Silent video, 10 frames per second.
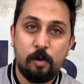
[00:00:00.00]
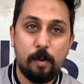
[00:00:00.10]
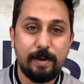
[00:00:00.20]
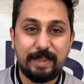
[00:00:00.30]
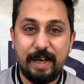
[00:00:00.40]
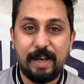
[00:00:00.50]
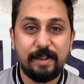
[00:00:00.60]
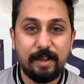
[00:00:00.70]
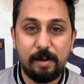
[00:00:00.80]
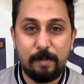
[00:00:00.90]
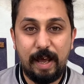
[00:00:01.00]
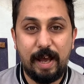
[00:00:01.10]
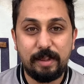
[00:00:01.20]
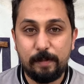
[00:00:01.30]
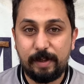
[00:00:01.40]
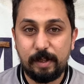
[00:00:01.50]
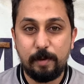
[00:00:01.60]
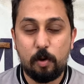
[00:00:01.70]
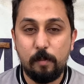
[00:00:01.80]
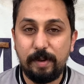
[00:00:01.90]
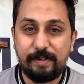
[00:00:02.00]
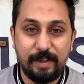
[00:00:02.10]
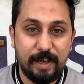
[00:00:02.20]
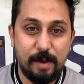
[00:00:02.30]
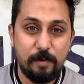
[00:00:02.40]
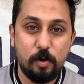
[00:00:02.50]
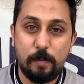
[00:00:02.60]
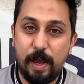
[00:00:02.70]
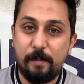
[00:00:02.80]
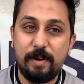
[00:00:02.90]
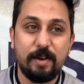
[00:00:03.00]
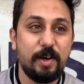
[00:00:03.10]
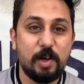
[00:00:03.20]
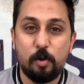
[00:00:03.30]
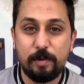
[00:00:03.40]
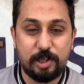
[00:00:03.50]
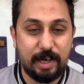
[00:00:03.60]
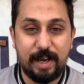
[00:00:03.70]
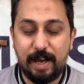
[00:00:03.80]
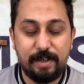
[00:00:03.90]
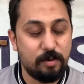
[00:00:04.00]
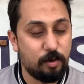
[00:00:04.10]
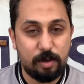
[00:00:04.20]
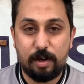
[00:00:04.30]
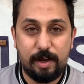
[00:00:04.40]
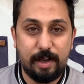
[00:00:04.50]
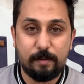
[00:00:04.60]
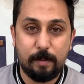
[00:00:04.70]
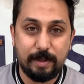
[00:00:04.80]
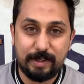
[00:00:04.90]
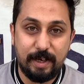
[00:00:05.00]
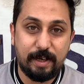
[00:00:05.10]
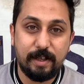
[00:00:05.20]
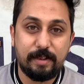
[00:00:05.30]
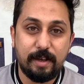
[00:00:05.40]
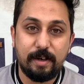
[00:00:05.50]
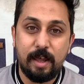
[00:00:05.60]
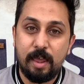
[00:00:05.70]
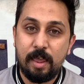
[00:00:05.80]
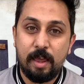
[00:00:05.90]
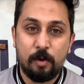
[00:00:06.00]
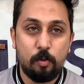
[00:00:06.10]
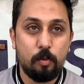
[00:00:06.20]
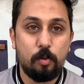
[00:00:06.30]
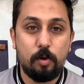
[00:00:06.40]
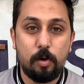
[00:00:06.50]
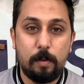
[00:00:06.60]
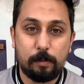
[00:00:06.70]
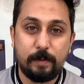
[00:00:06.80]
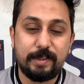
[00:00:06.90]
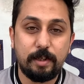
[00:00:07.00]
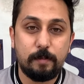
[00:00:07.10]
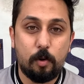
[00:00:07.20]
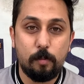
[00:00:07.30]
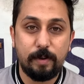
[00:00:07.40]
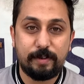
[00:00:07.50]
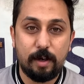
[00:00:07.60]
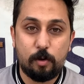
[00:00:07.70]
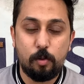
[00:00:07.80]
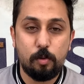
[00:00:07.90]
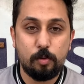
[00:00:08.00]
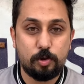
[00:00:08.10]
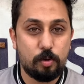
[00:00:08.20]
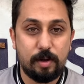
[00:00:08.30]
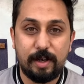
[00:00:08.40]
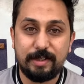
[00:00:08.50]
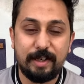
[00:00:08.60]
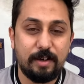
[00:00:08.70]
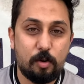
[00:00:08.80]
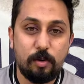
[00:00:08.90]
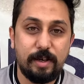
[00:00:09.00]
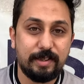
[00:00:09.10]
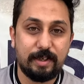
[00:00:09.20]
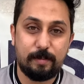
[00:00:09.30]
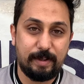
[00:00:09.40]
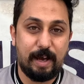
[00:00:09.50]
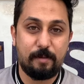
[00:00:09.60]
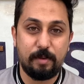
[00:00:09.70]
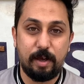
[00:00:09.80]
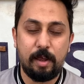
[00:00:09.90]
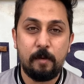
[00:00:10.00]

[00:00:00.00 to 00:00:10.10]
وببقى سعيد جدا لما الاقي حد بيكتب لي كومنت ايجابي وبيعمل لي لايك وبيشجعني والله انا ببقى سعيد جدا وبتبسط بكومنتاتكم وشكرا جزيلا لكل الناس اللي بتدعمنا